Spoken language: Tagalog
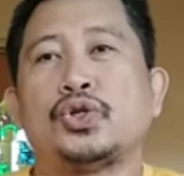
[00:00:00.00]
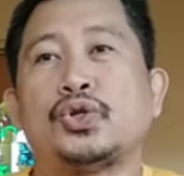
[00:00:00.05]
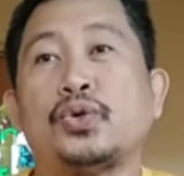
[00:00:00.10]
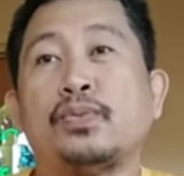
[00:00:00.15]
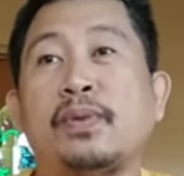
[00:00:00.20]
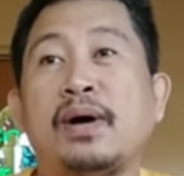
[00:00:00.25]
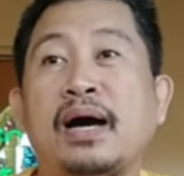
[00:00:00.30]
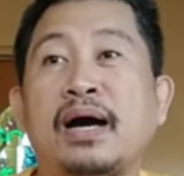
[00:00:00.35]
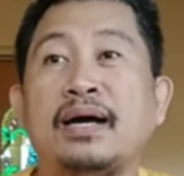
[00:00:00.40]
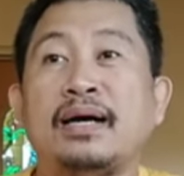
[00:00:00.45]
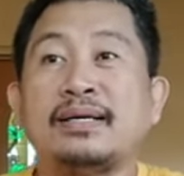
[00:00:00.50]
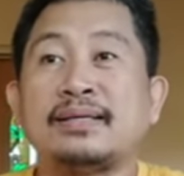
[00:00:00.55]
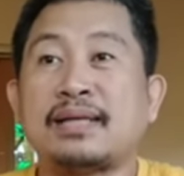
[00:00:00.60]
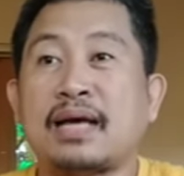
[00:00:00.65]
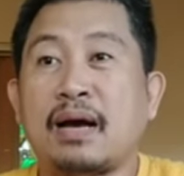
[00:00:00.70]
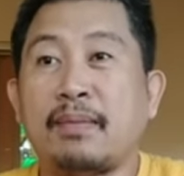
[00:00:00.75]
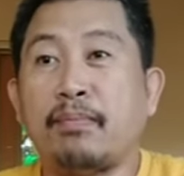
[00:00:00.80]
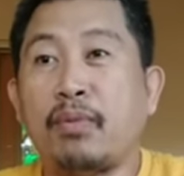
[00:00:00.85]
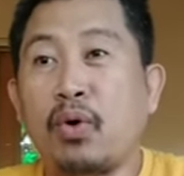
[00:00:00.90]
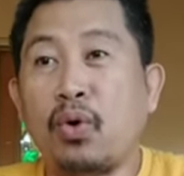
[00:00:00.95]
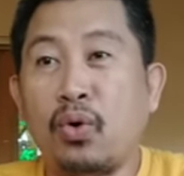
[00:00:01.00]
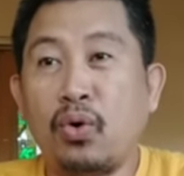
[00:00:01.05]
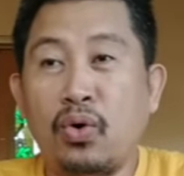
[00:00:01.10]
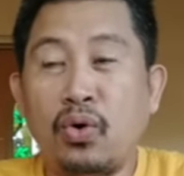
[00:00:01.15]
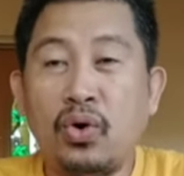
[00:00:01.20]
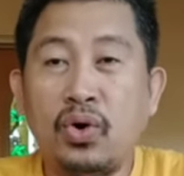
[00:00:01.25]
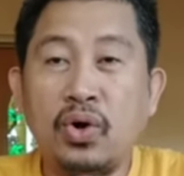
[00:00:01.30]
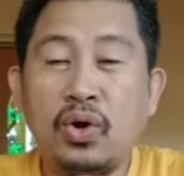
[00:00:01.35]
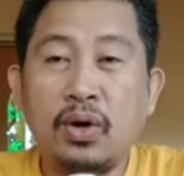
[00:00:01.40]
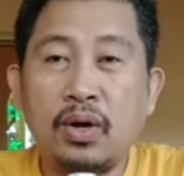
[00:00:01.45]
So mga kasabong,
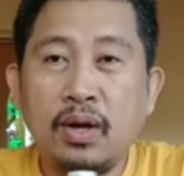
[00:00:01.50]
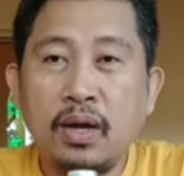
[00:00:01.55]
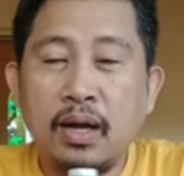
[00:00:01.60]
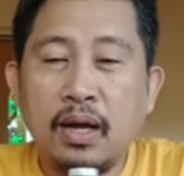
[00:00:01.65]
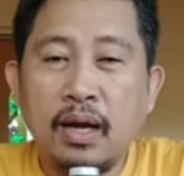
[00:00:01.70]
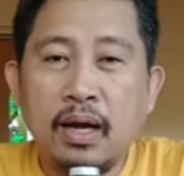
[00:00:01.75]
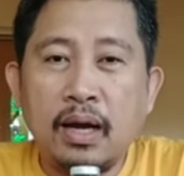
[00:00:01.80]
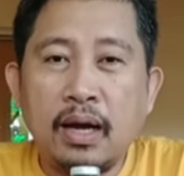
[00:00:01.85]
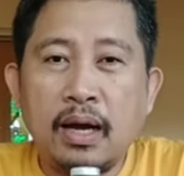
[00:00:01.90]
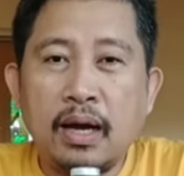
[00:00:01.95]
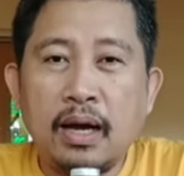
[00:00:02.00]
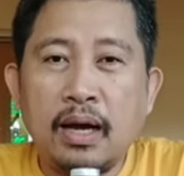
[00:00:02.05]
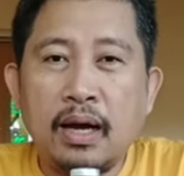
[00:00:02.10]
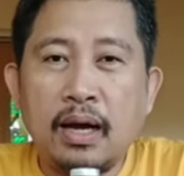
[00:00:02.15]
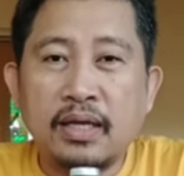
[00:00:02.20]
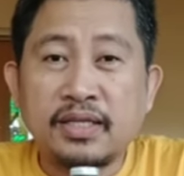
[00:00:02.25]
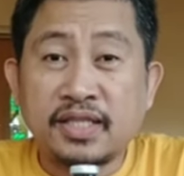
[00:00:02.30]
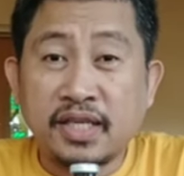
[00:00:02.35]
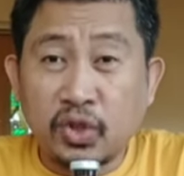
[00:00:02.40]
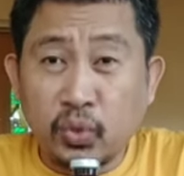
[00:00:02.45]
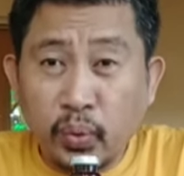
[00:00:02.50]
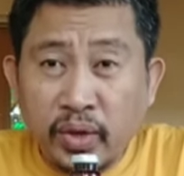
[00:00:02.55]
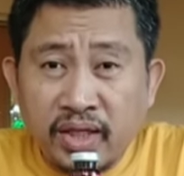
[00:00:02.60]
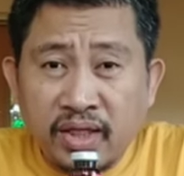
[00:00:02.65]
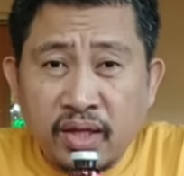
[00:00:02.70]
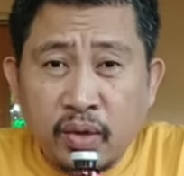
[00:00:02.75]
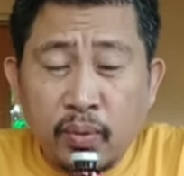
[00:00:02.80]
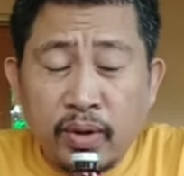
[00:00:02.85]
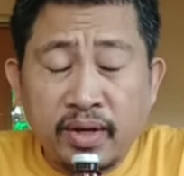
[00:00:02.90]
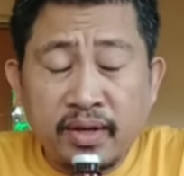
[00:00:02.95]
uh, sa
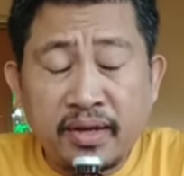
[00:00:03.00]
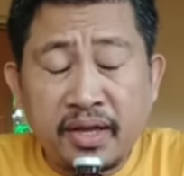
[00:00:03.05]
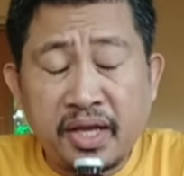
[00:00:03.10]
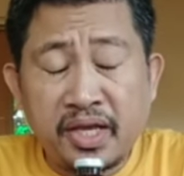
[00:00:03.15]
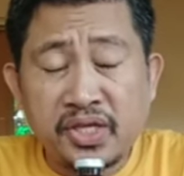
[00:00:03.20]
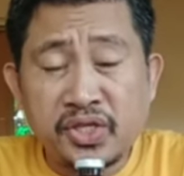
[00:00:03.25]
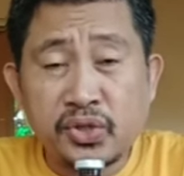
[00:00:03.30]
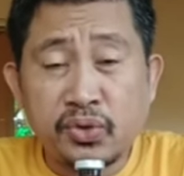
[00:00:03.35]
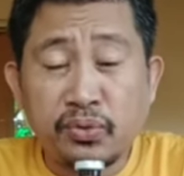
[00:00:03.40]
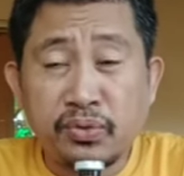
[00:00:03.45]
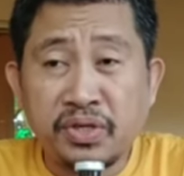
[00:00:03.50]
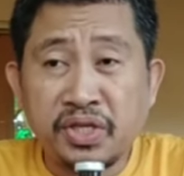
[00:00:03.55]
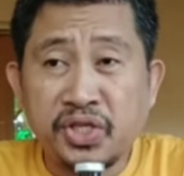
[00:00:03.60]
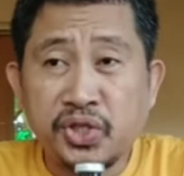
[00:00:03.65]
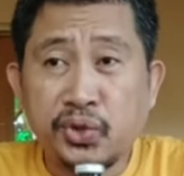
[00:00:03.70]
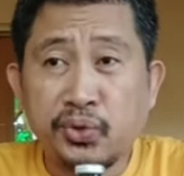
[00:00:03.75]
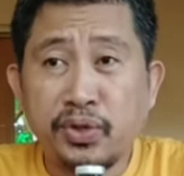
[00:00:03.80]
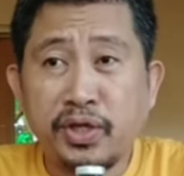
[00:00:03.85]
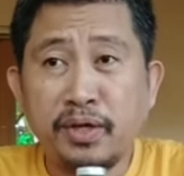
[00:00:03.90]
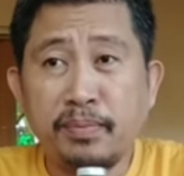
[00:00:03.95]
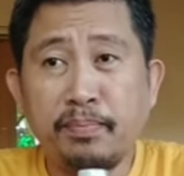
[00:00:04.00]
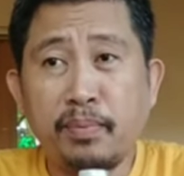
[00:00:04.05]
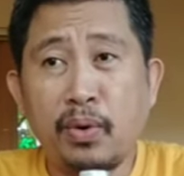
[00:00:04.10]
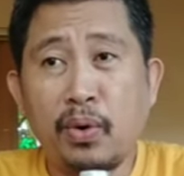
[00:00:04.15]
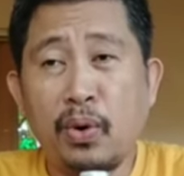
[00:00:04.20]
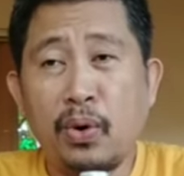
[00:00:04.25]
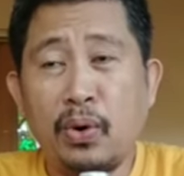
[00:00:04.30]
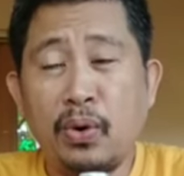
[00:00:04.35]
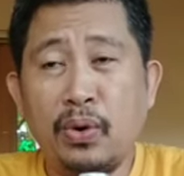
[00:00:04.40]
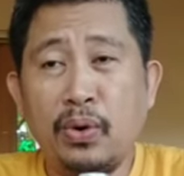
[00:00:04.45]
21 days conditioning
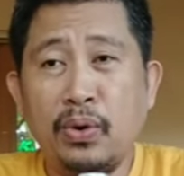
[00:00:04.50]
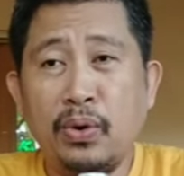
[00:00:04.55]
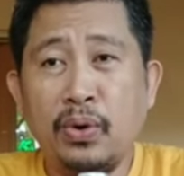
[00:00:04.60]
po,